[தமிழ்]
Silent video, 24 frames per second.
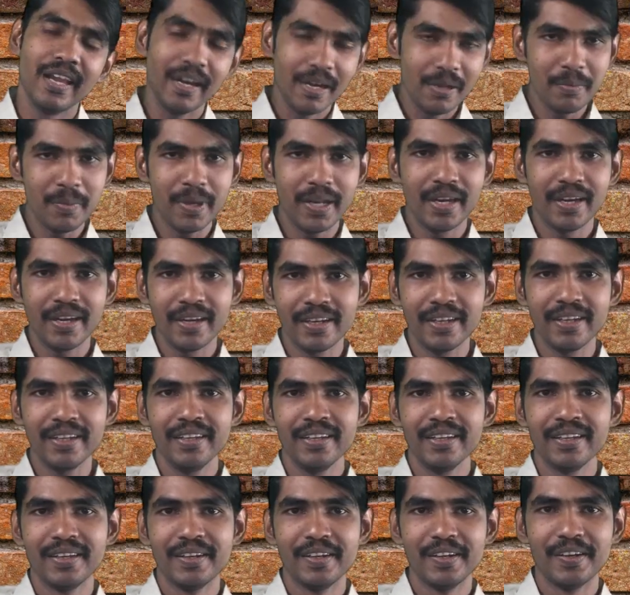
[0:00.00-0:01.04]
என்னமா என்ன
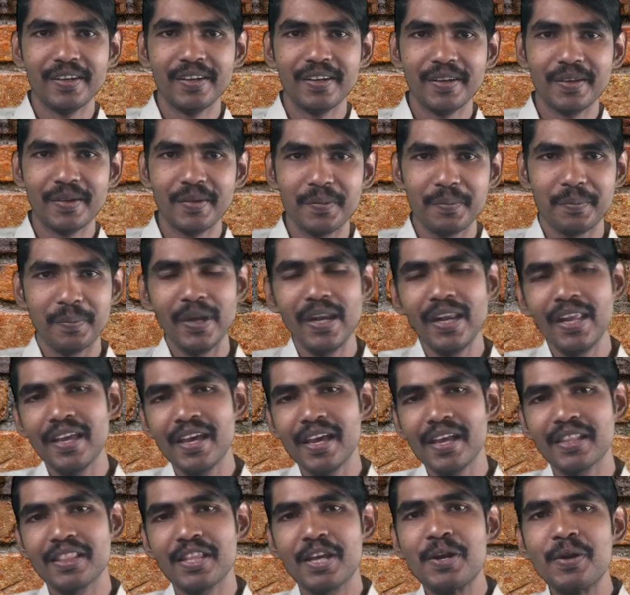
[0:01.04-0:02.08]

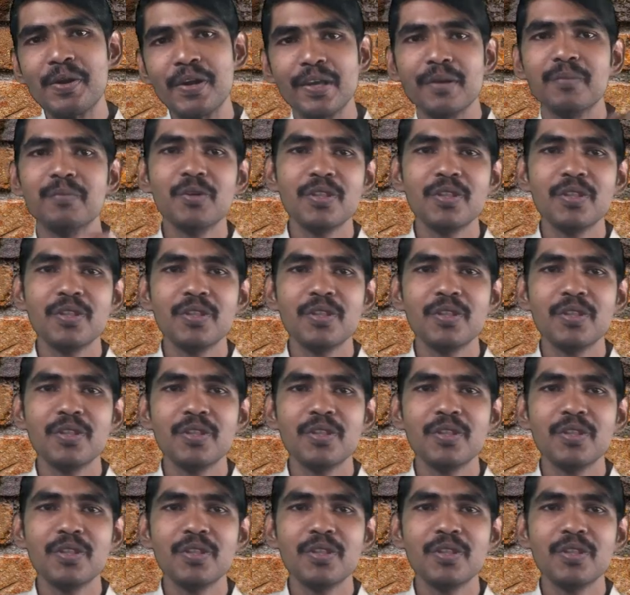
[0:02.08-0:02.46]
பிள்ளையார் தன்னுடைய